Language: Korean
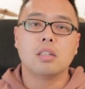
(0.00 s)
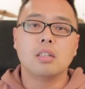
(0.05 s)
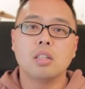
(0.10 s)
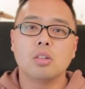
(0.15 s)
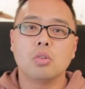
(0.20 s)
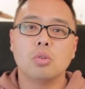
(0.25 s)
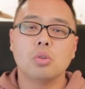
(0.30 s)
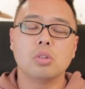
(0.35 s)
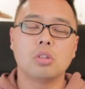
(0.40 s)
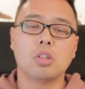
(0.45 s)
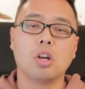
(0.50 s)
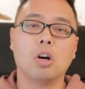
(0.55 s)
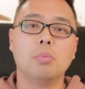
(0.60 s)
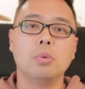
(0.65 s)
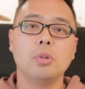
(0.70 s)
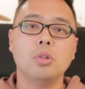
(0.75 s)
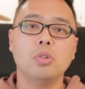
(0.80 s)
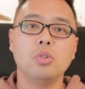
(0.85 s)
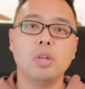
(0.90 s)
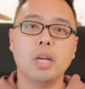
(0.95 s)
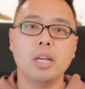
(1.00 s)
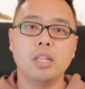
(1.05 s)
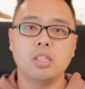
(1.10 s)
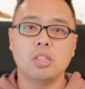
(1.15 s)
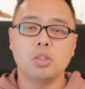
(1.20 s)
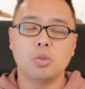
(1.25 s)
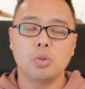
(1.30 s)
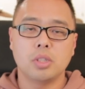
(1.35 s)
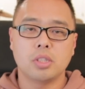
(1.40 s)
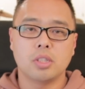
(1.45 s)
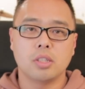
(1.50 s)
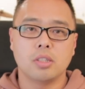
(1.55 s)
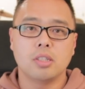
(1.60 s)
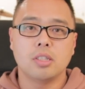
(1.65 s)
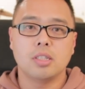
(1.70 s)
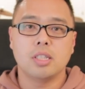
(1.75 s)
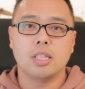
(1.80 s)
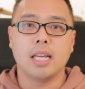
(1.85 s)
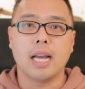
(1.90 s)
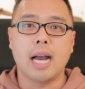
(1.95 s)
그리고
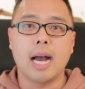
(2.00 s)
더블유에이치오에서는 이